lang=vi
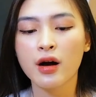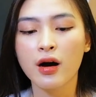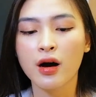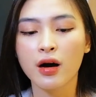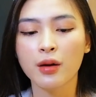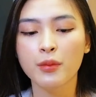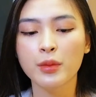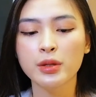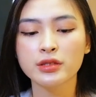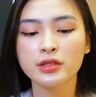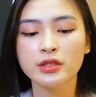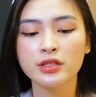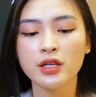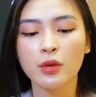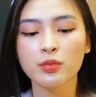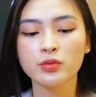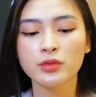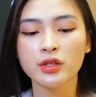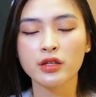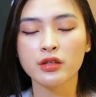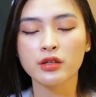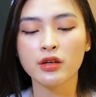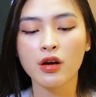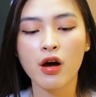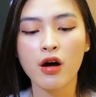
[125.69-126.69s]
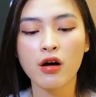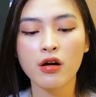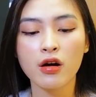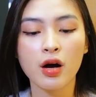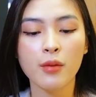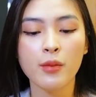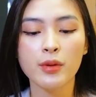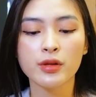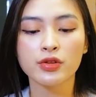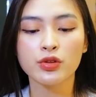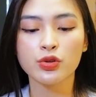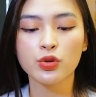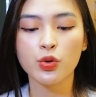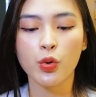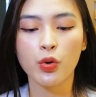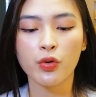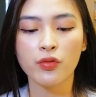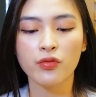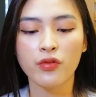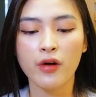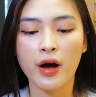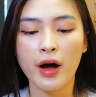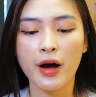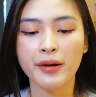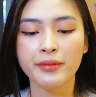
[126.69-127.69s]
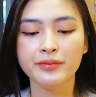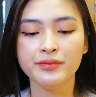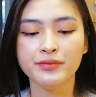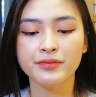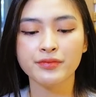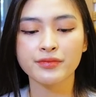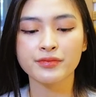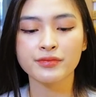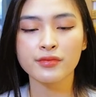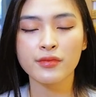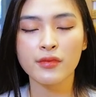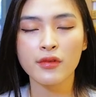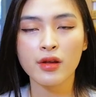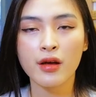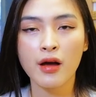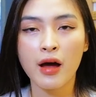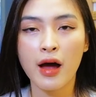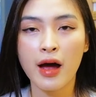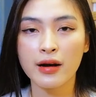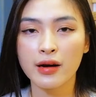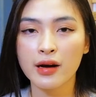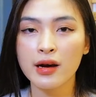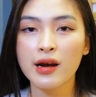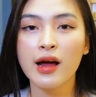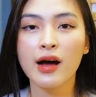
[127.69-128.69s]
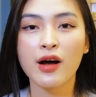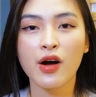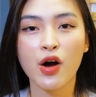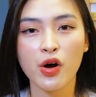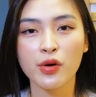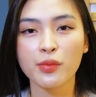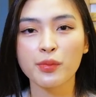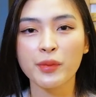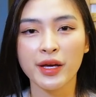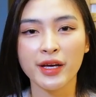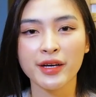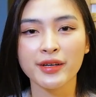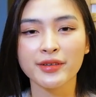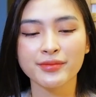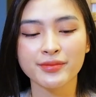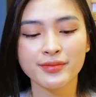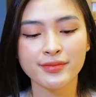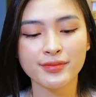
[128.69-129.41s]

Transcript: Ở bên trong thì nó có bịch tuộc và ăn rất là ngon miệng.